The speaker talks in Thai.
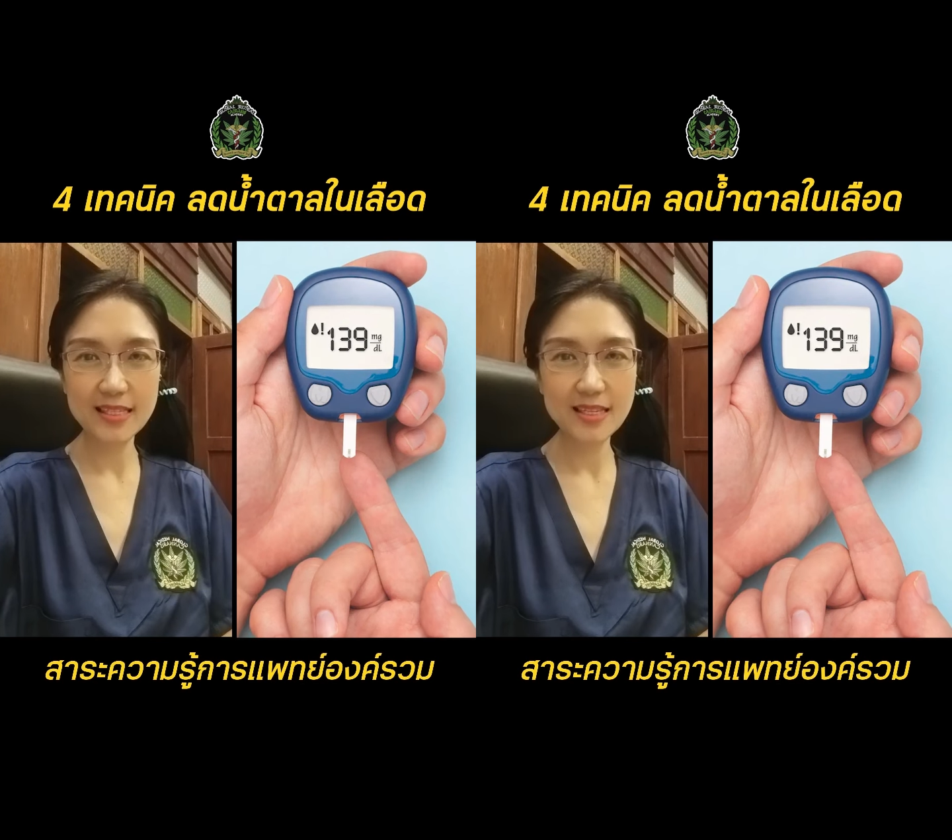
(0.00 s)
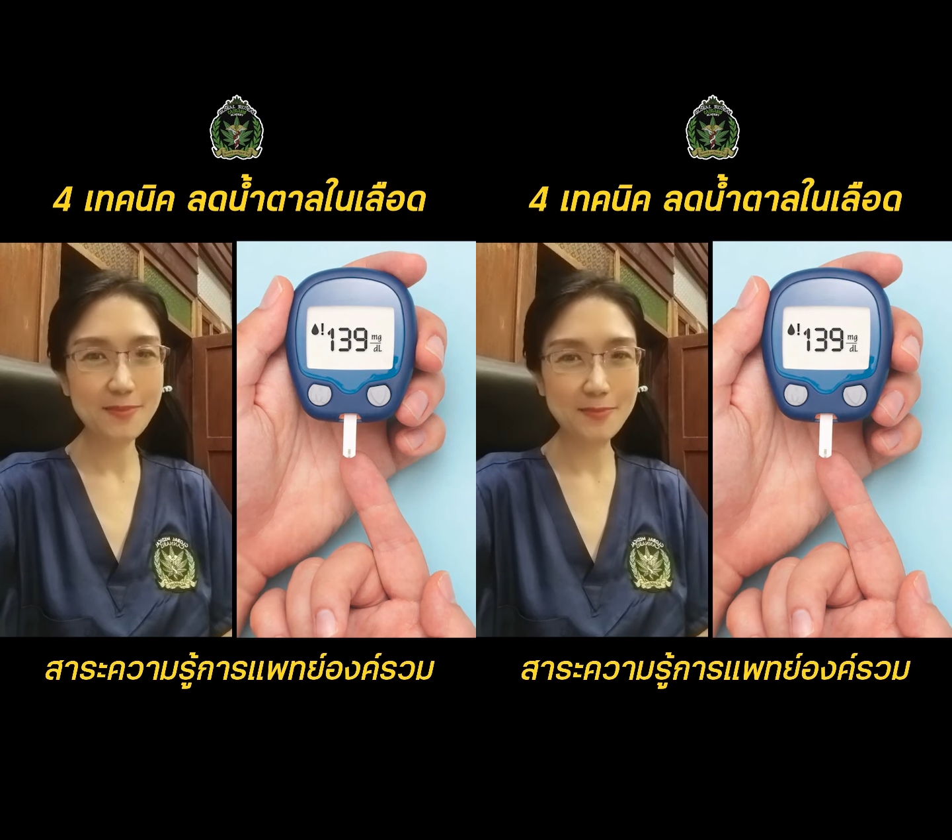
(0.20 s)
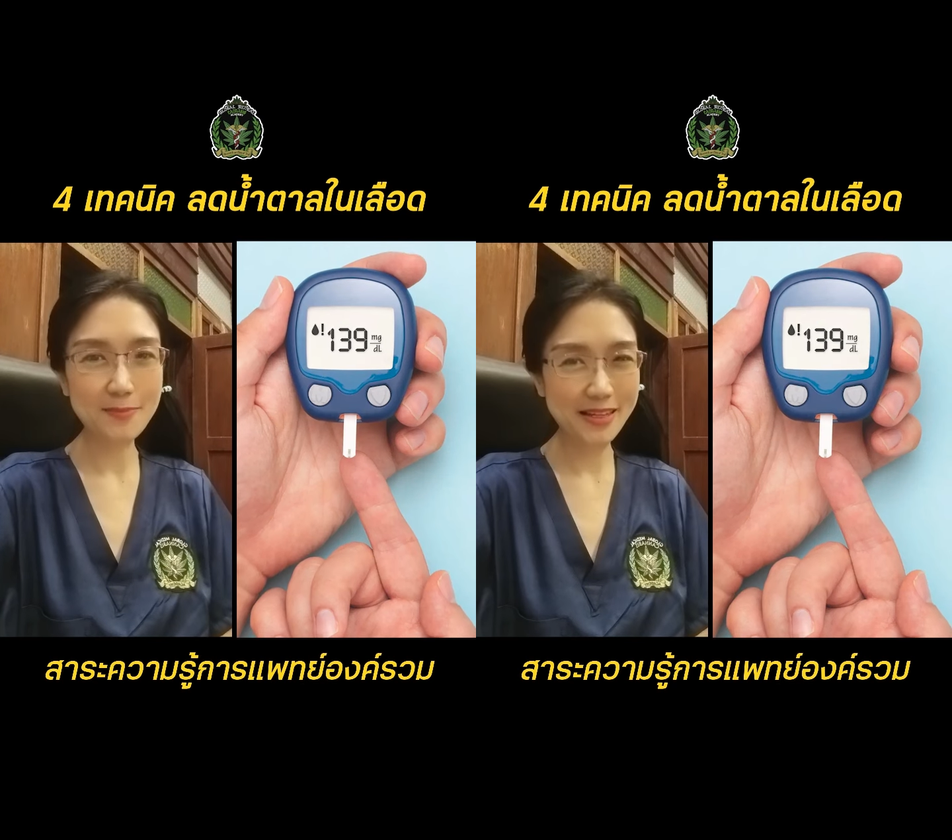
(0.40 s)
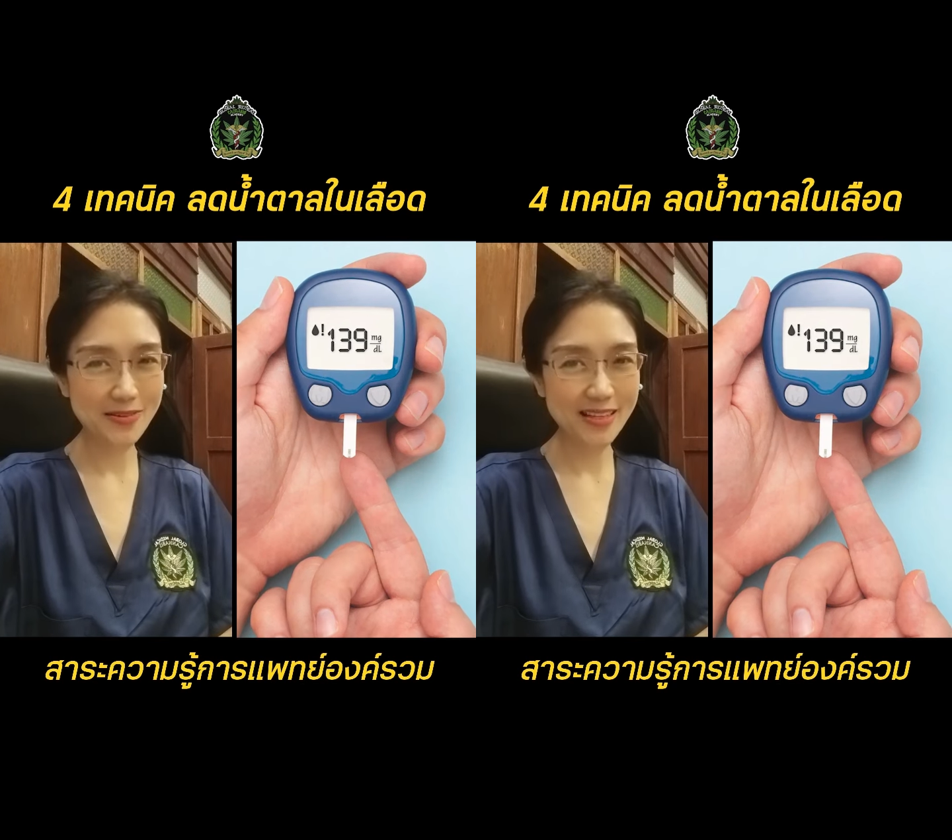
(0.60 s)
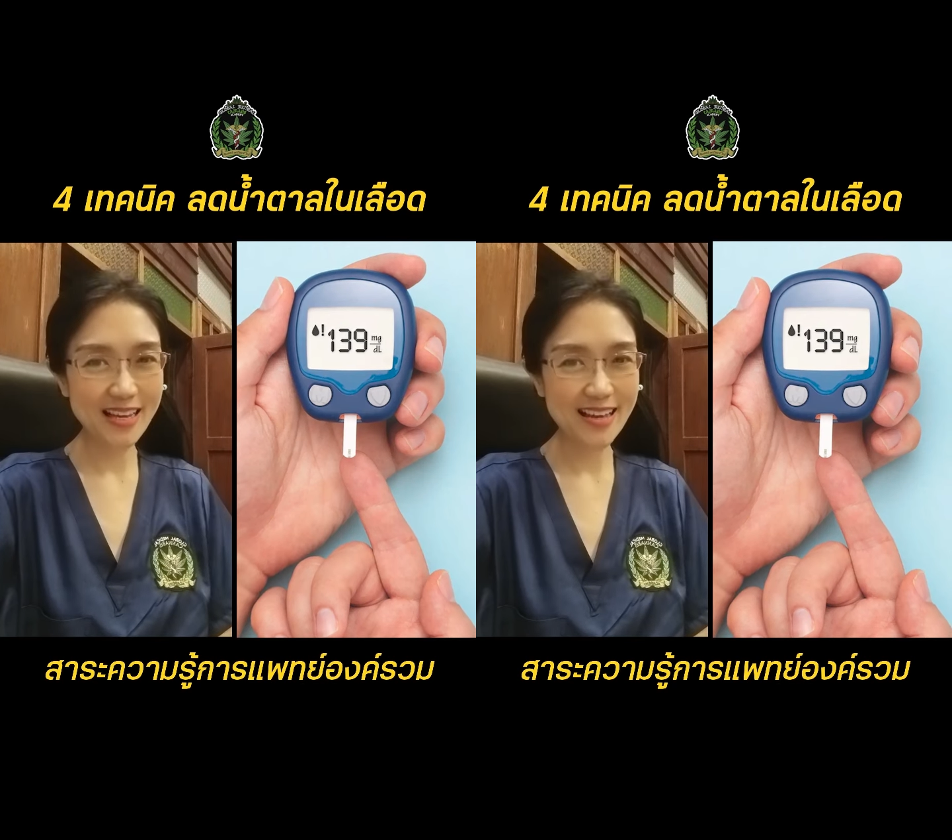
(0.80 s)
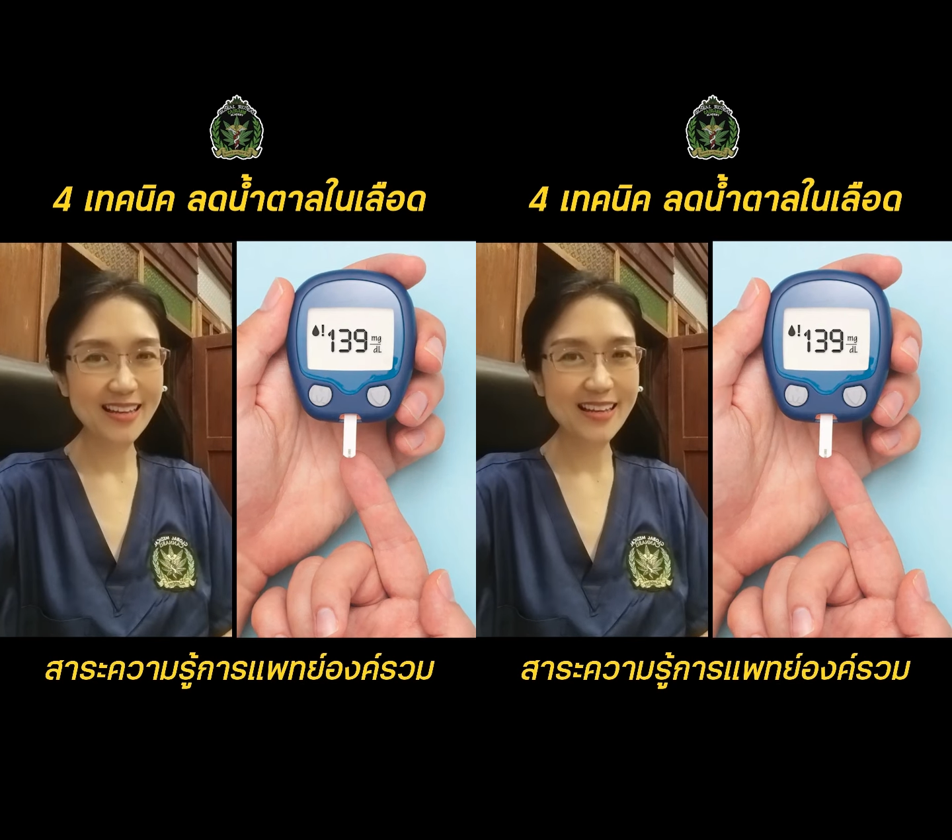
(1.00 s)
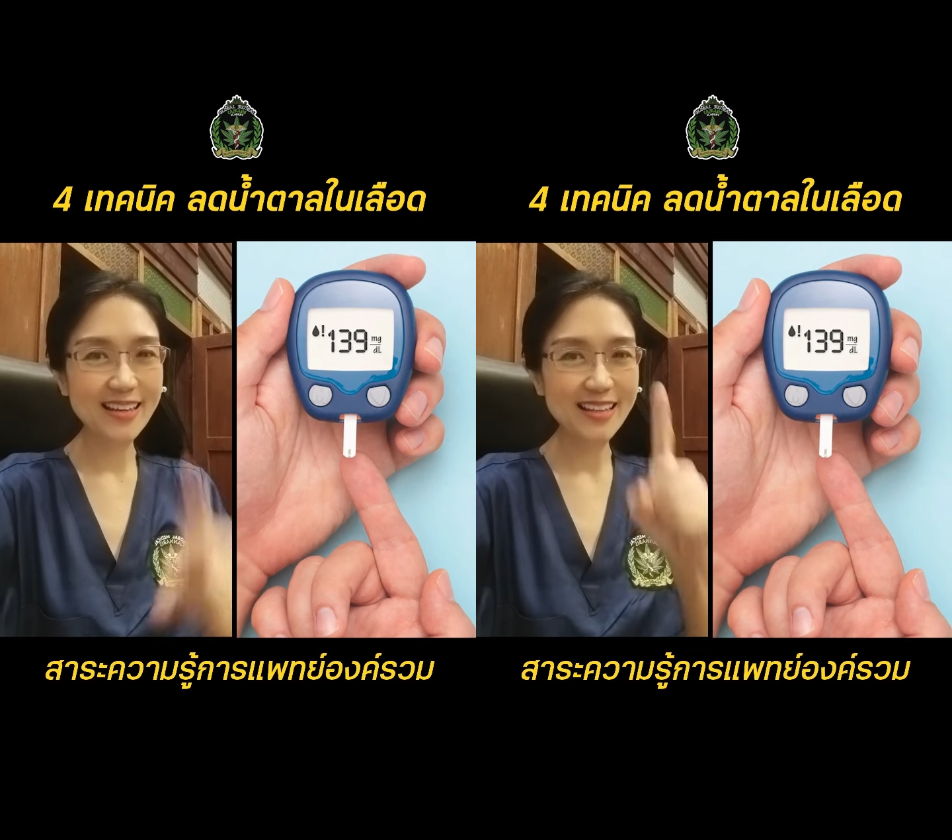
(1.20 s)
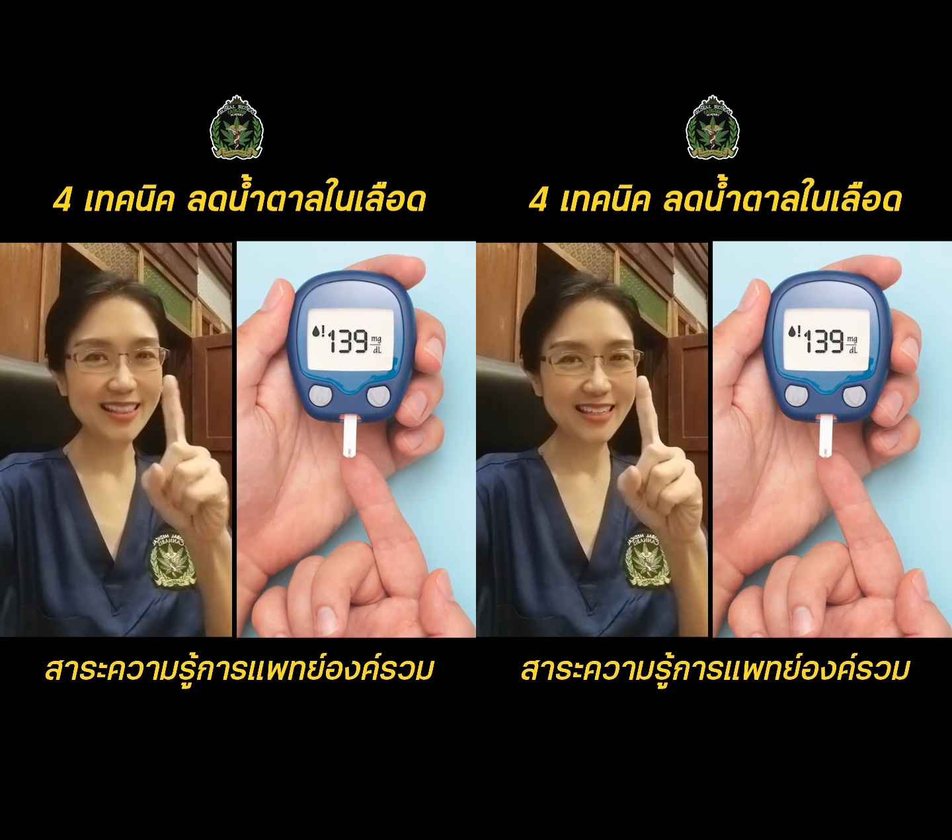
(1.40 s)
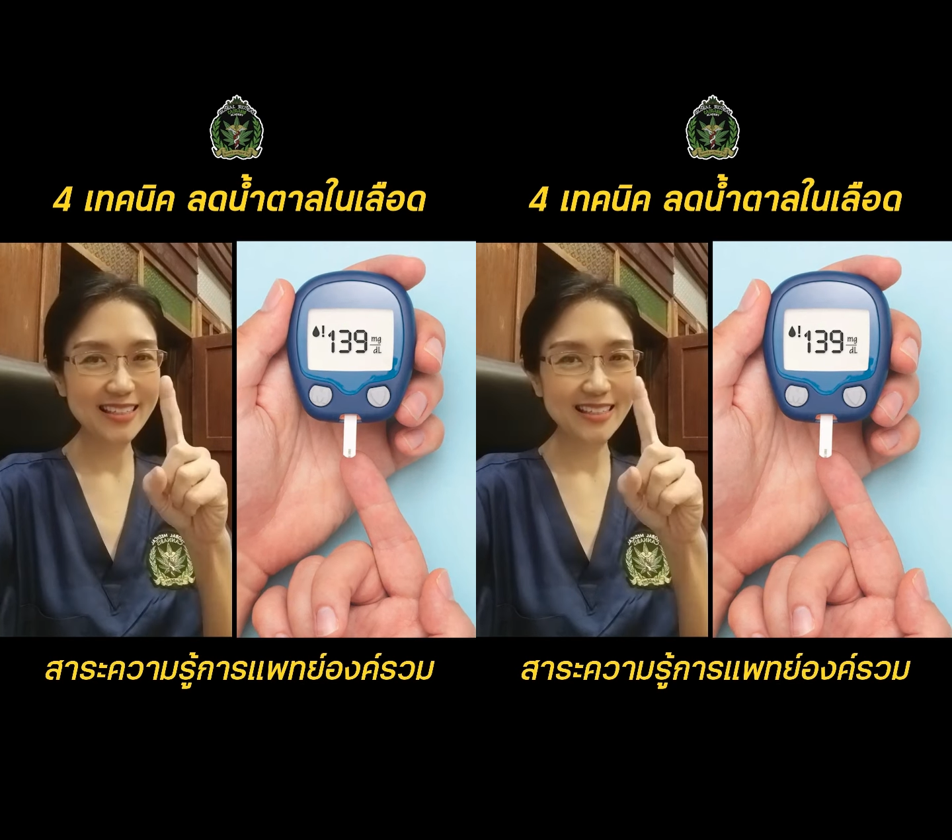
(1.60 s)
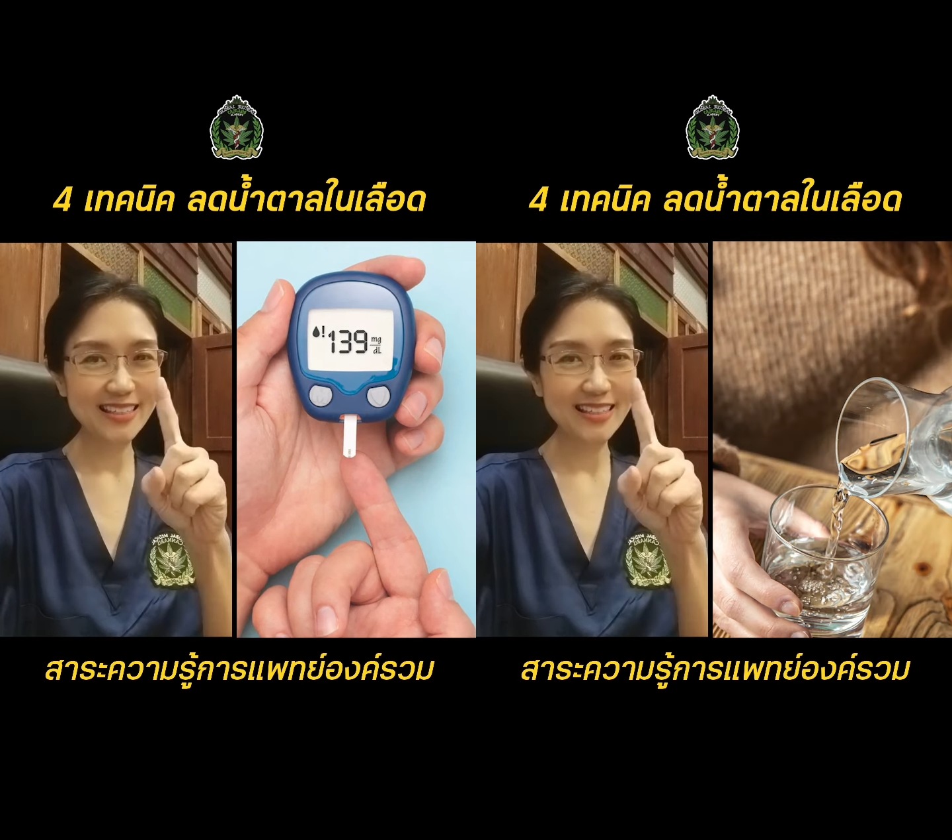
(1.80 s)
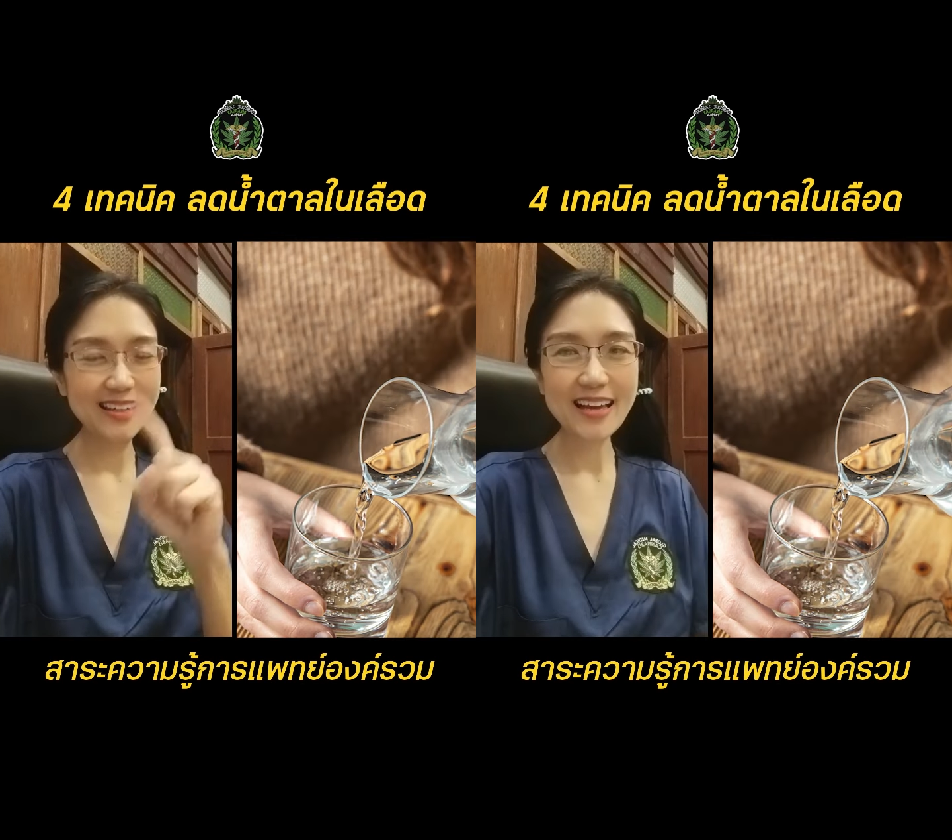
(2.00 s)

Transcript: ฉบับเร่งด่วนค่ะ 1.